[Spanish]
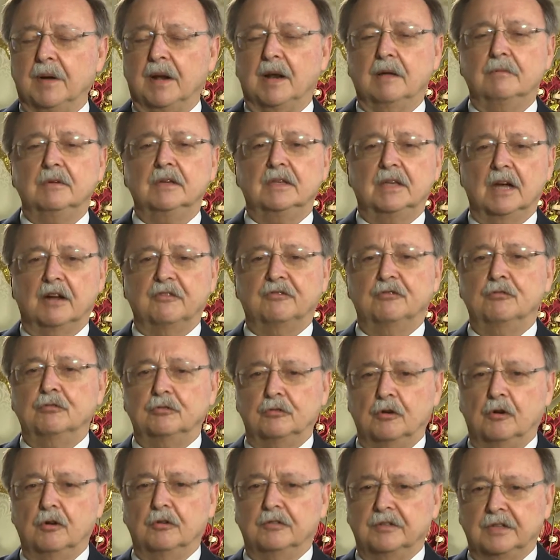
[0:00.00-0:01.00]
para evitar
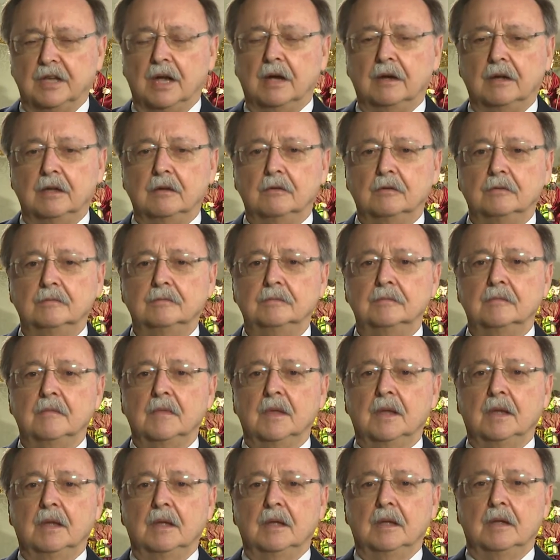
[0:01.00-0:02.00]
su contagio.
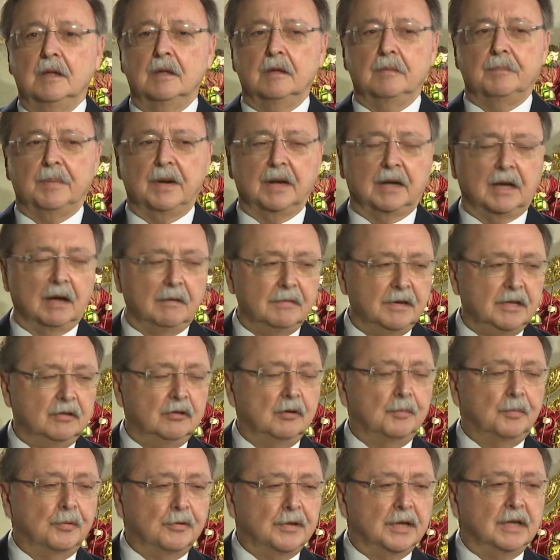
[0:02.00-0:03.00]

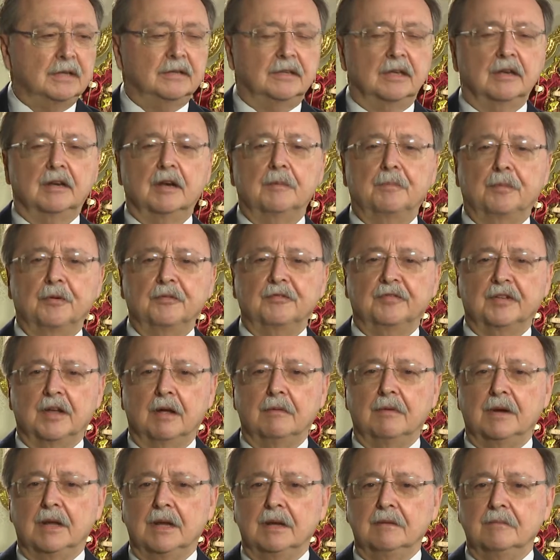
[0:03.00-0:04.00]
Precavido, prudente y
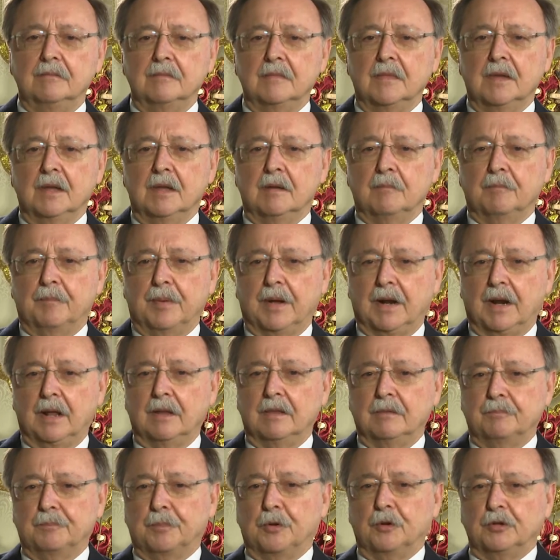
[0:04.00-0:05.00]
responsable
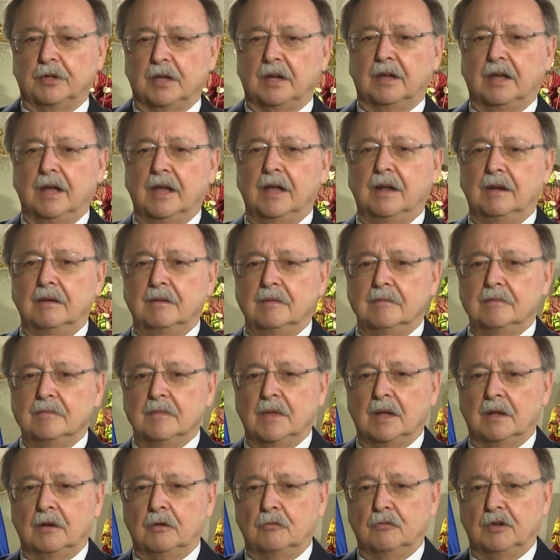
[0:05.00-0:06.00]
para
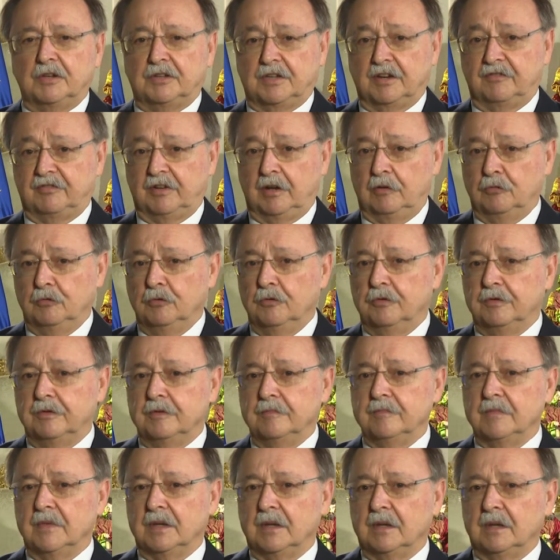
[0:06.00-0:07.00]
proteger nuestra
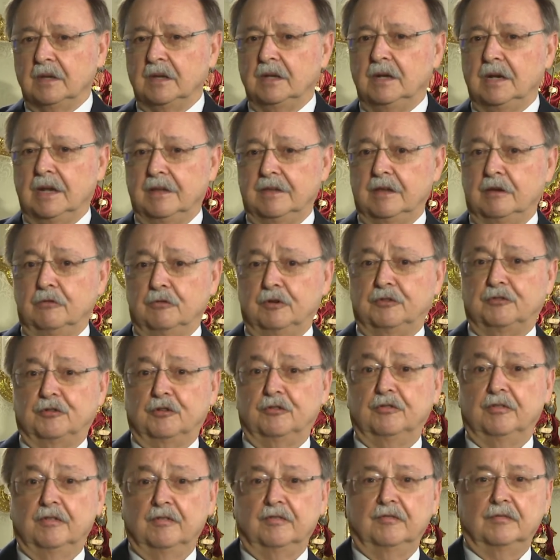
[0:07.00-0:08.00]
salud y la de
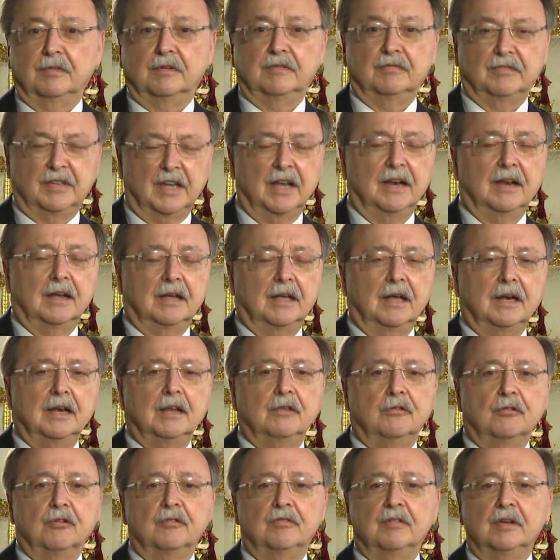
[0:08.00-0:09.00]
nuestros seres
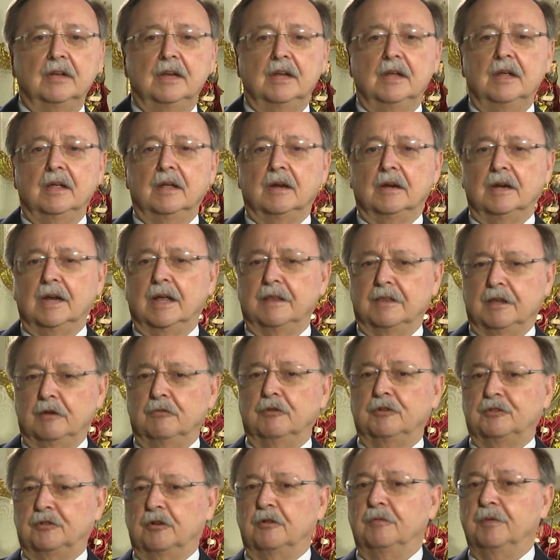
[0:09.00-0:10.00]
queridos, las
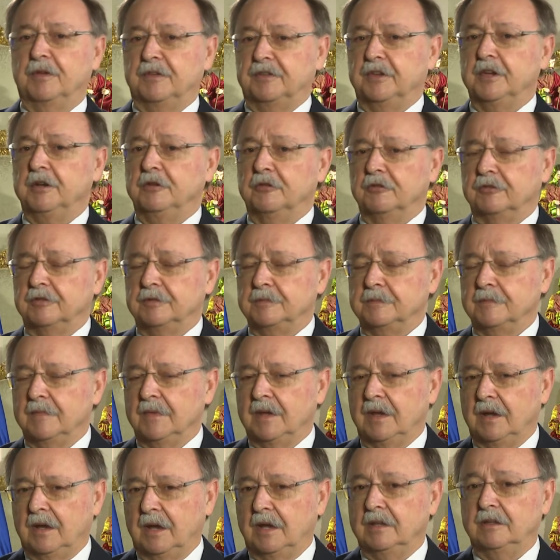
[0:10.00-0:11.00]
de nuestros vecinos,
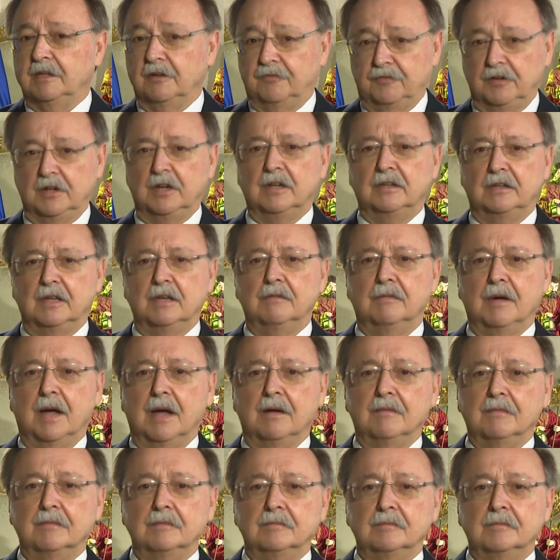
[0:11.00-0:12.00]
en
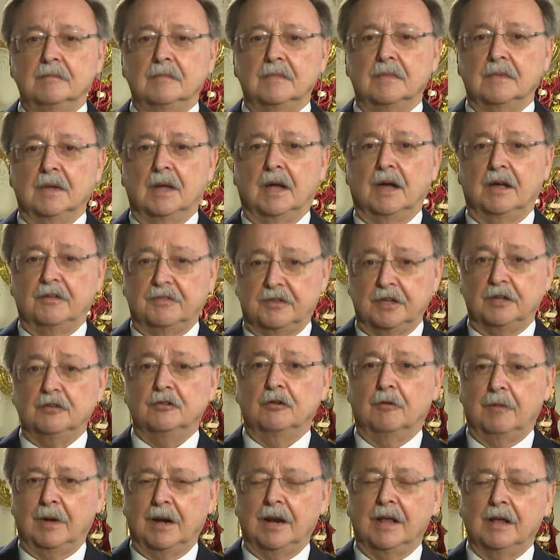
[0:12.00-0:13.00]
definitiva,
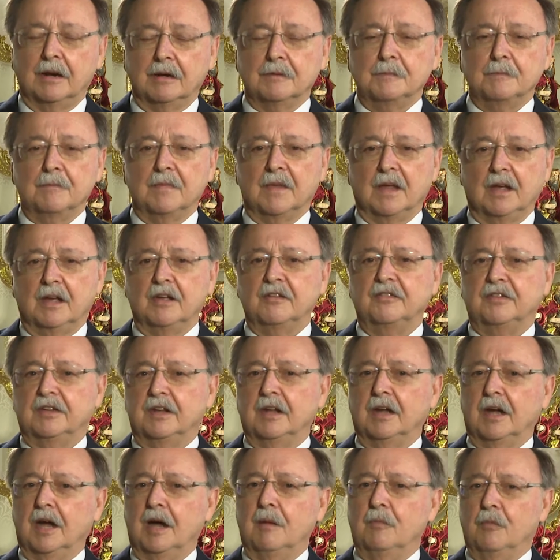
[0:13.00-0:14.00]
haciendo valer
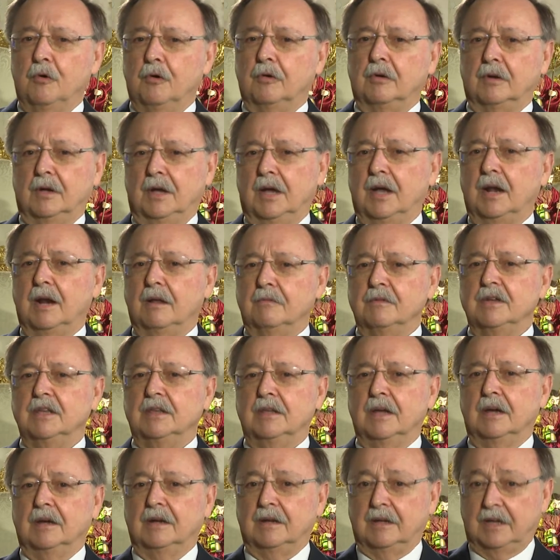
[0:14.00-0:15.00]
ese amor a la
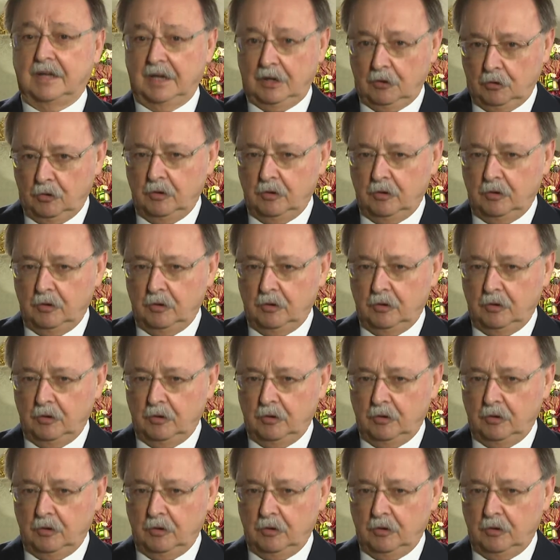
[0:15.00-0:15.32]
vida, que